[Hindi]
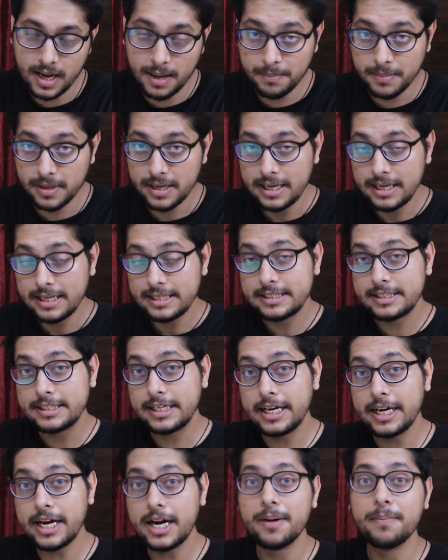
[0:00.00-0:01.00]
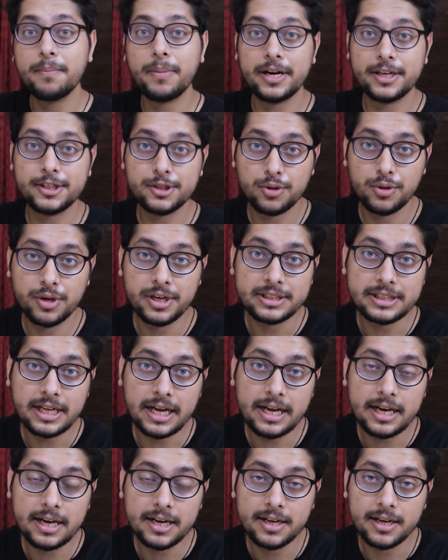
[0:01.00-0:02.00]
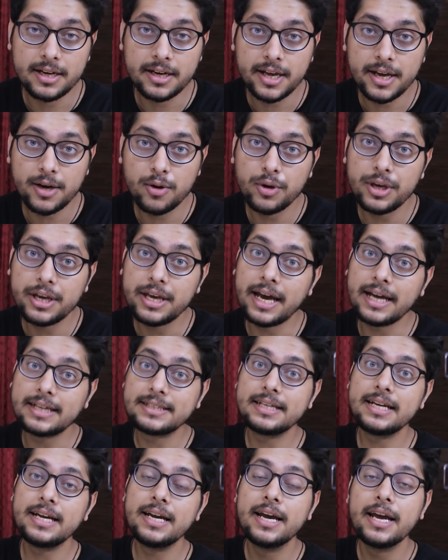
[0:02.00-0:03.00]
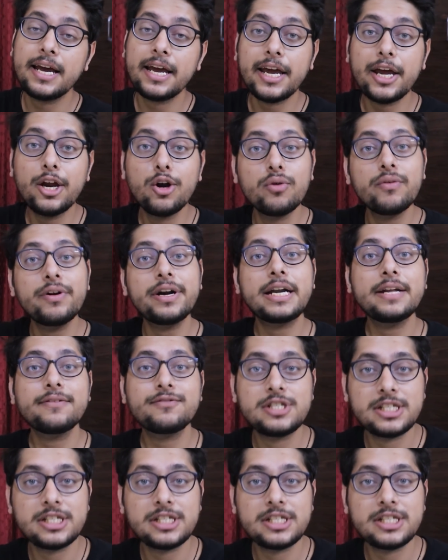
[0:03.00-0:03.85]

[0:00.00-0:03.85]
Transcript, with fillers: अब सिगरेट बर्ड्स को रिसाइकल करके कोई कैसे इनोवेटिव